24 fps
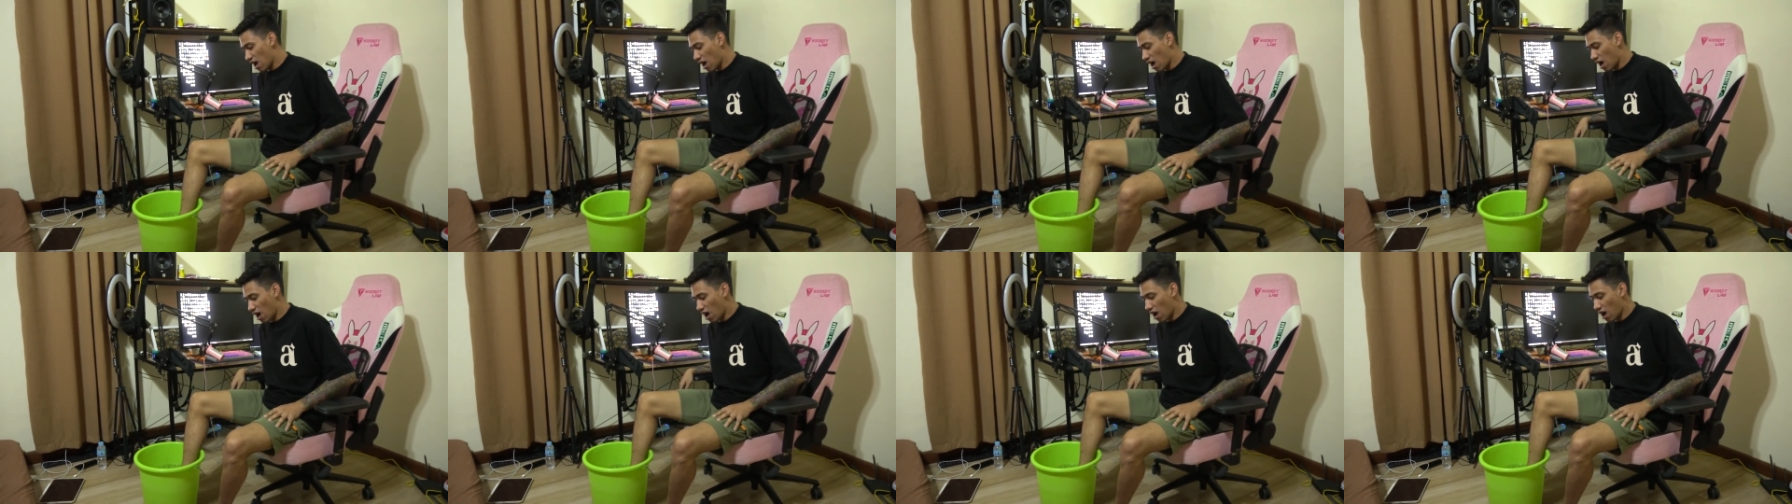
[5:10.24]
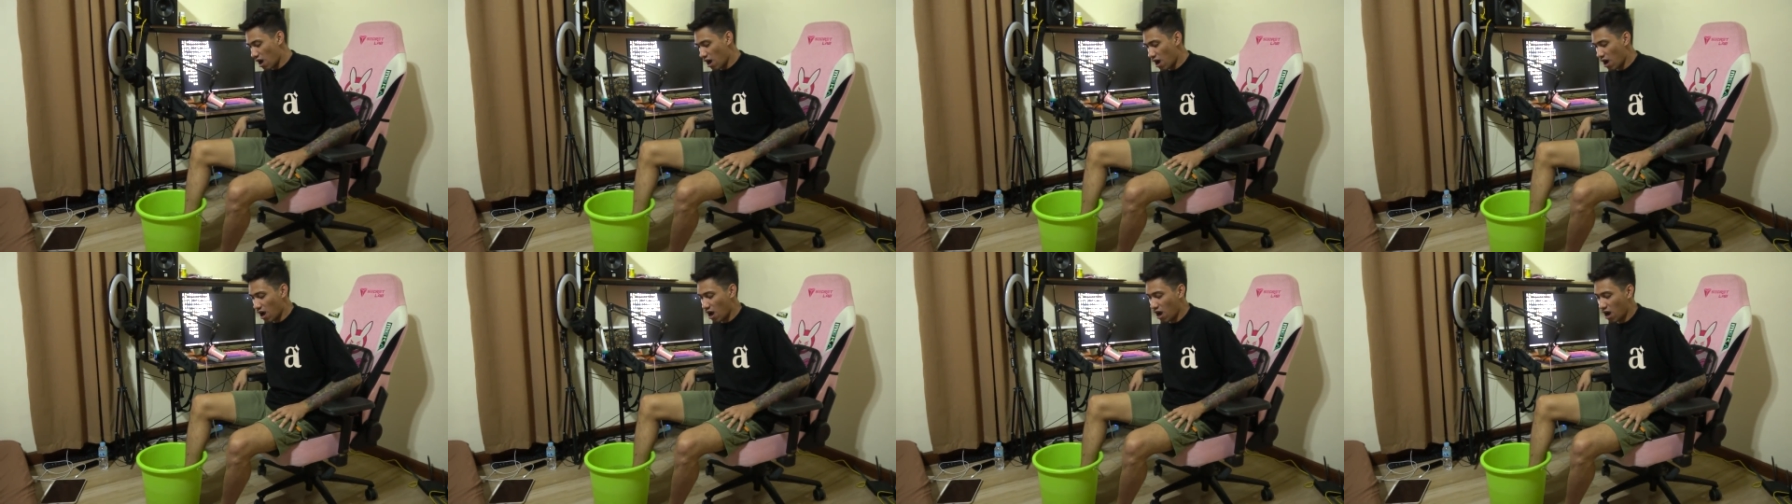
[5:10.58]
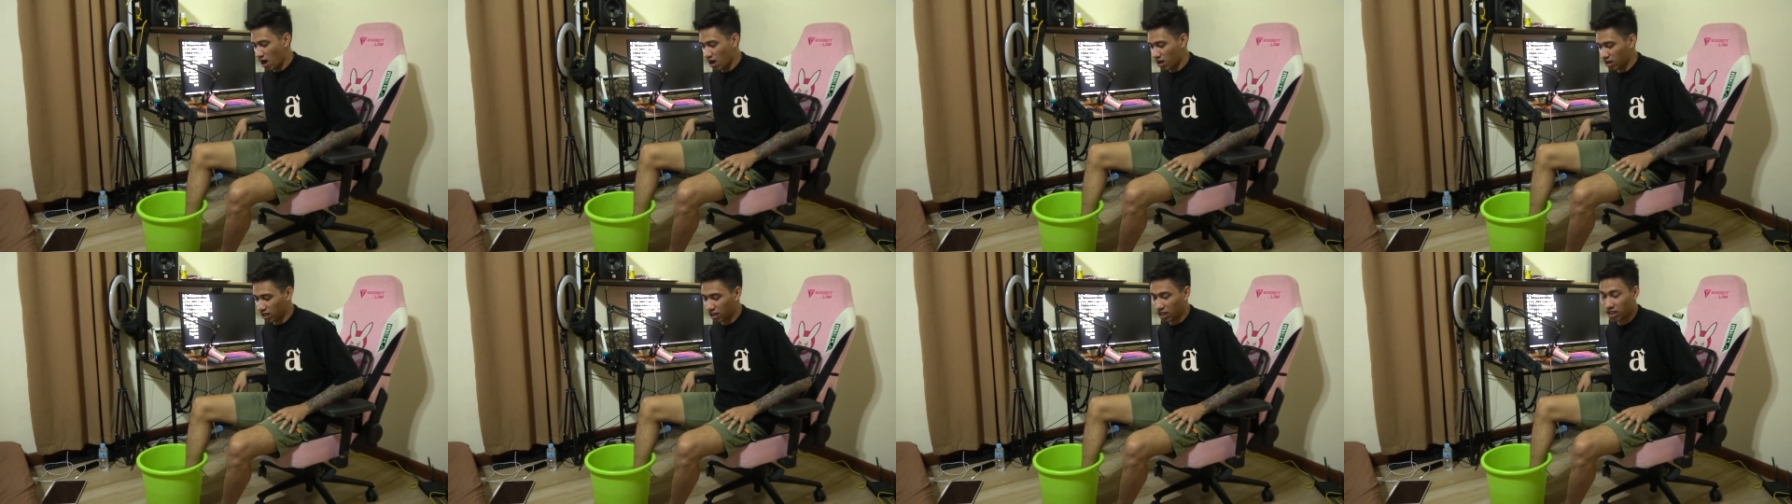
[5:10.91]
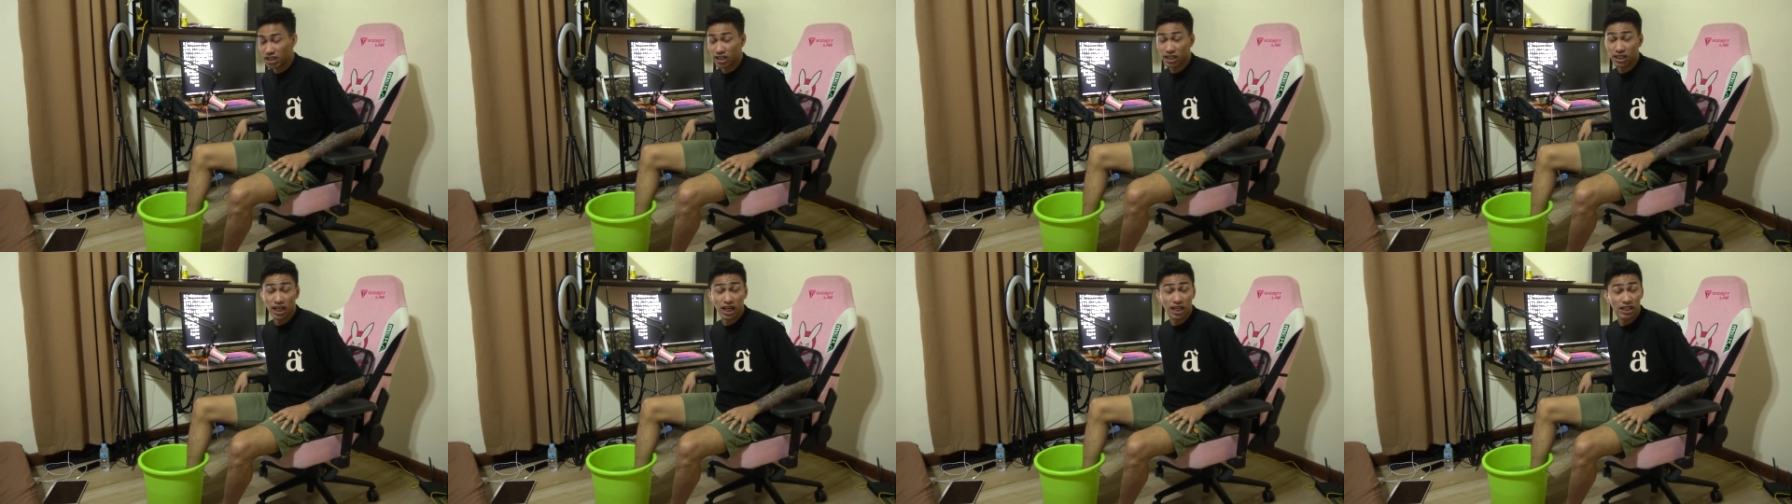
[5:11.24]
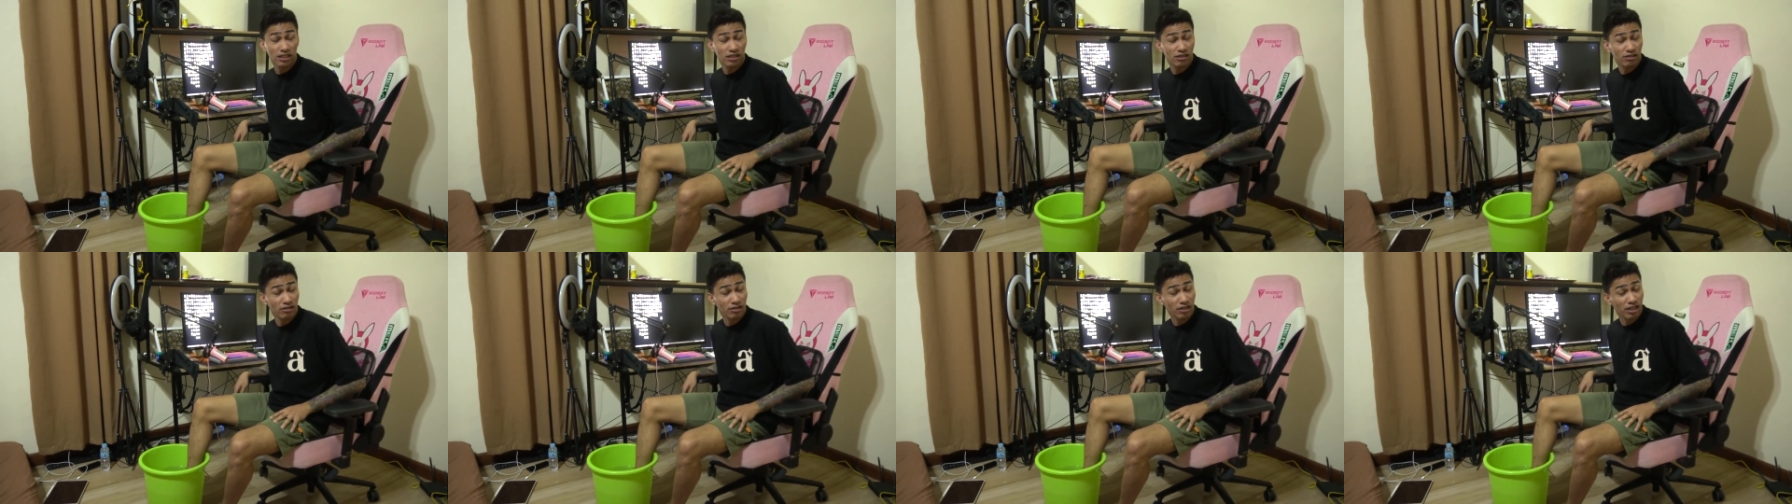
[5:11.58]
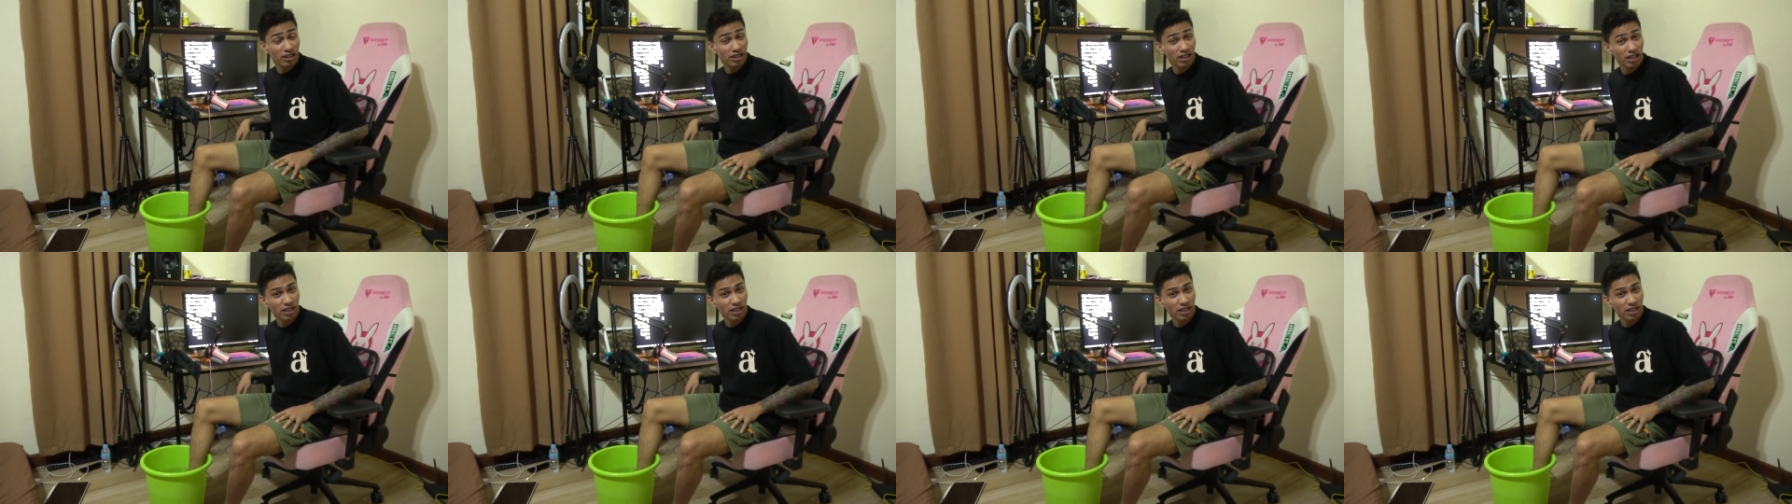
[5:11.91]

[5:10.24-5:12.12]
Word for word: ah, ganyan guys. So, 20,